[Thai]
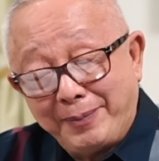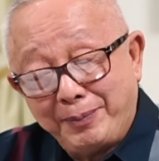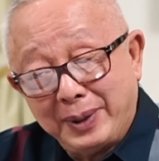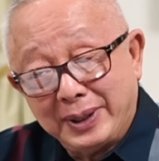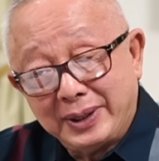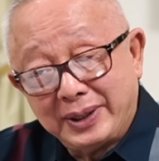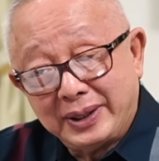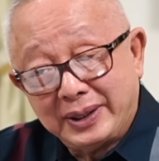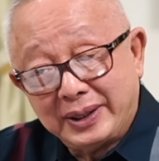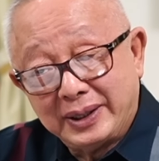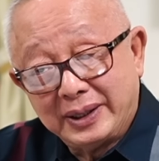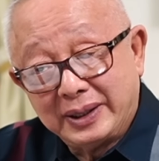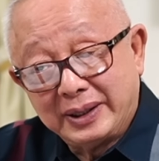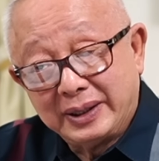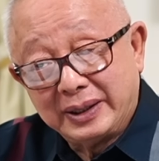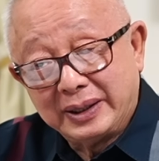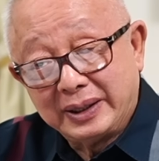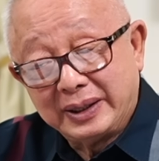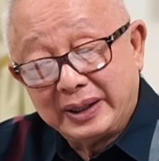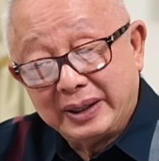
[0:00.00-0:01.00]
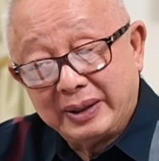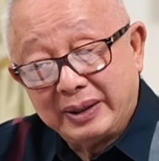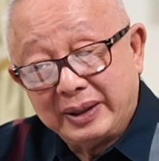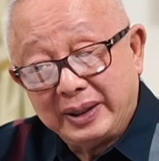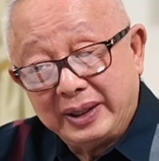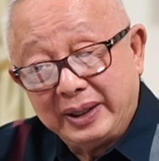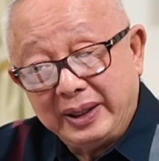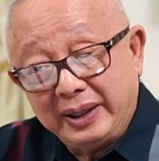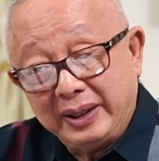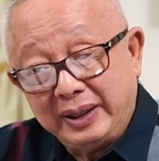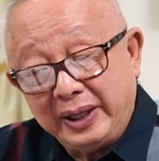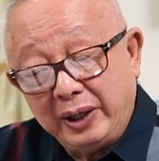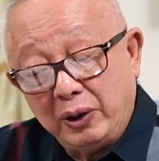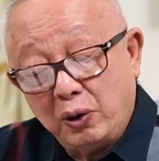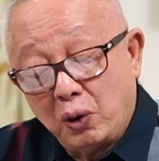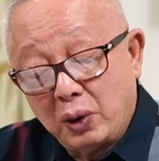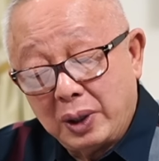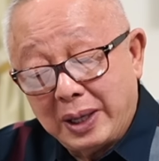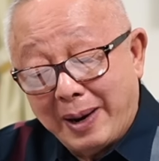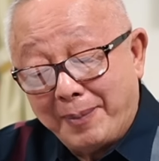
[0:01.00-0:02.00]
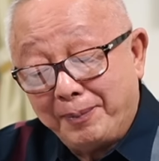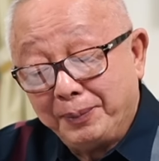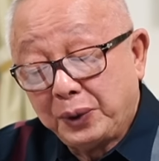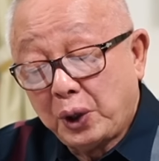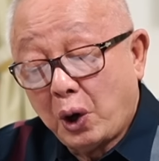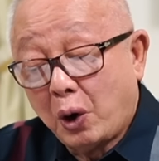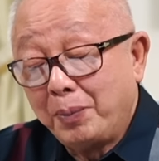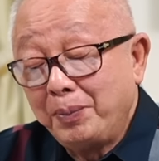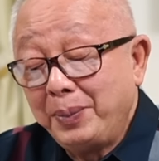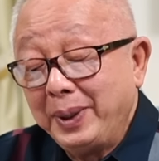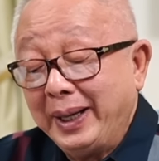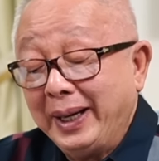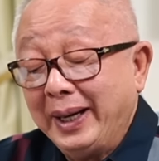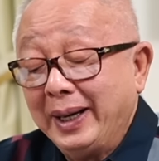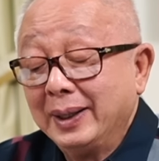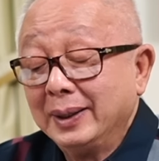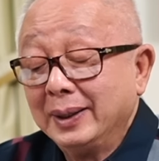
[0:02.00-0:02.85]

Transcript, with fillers: 0.58 กิโลกรัมต่อปี